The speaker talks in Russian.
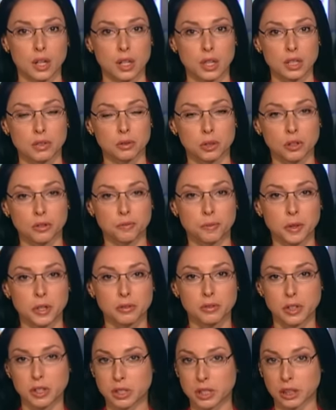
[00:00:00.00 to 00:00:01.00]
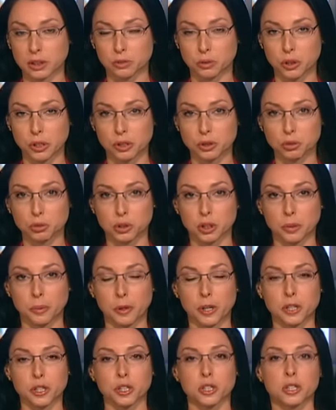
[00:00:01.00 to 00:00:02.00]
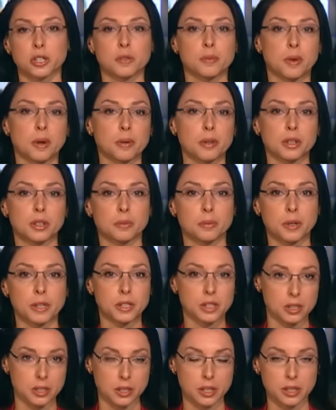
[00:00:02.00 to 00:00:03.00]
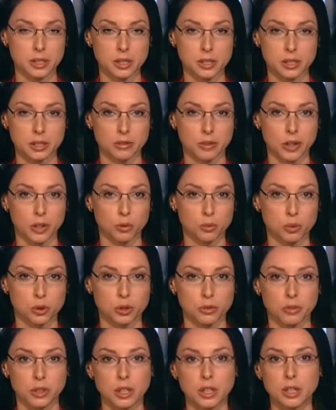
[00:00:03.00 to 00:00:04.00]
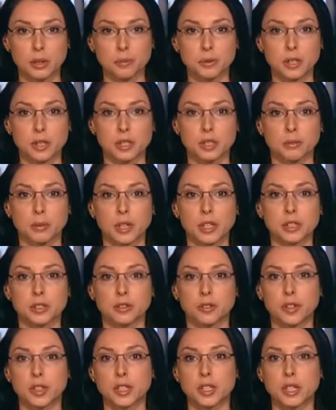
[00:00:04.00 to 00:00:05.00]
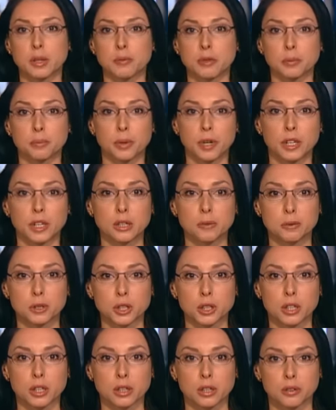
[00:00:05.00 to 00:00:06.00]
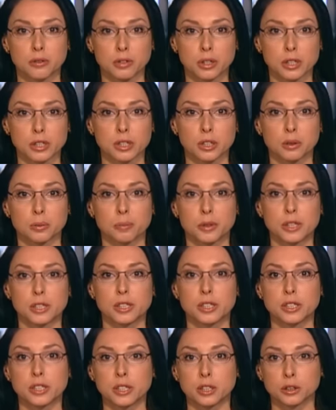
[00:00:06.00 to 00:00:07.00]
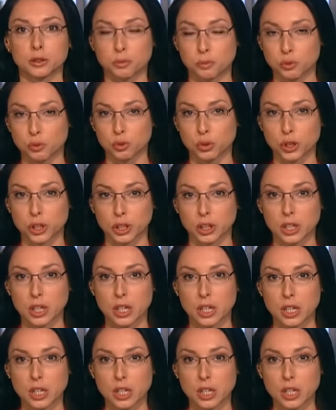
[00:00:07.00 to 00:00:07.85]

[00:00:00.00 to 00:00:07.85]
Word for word: Сегодня впервые за двое суток, прошедших с момента падения российского аэробуса в Египте, соболезнования семьям погибших выразил президент Путин.